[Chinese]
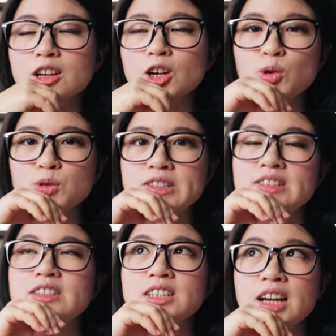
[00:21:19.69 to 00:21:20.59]
构
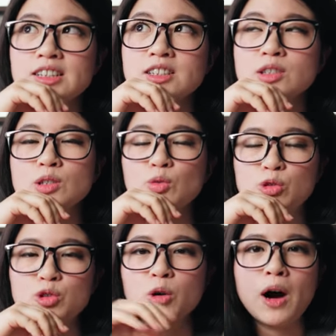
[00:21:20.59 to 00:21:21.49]
思应该是
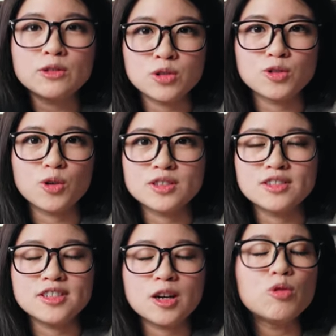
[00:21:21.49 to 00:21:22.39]
我觉得花最久的
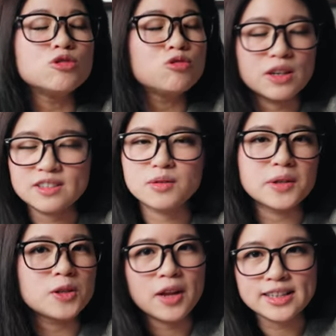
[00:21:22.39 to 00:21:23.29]
时间，我随时随
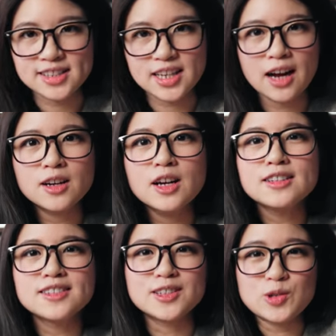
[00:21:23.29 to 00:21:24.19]
地都在想。
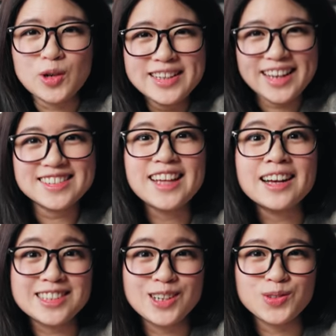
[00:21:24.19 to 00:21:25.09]
真的，所以连
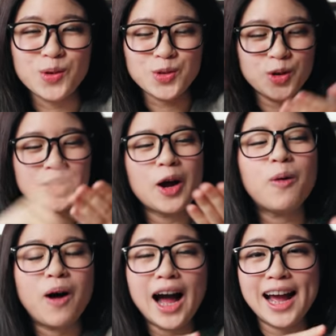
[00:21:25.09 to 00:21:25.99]
上厕所我都会在
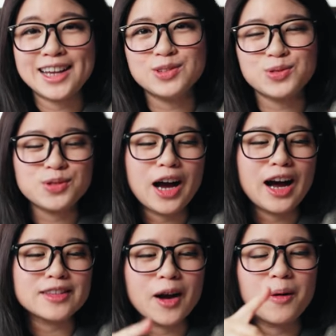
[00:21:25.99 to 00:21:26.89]
滑 I G
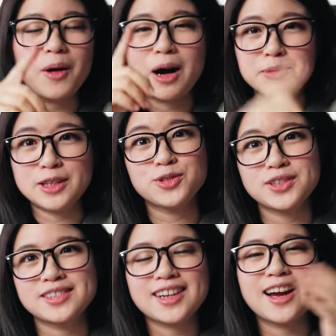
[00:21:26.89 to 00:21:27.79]
啊，然后滑
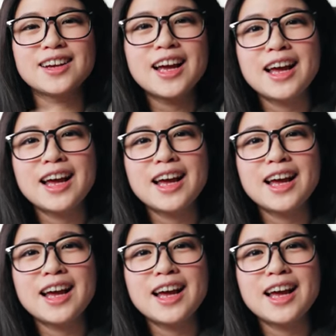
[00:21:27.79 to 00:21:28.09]
Pinterest 看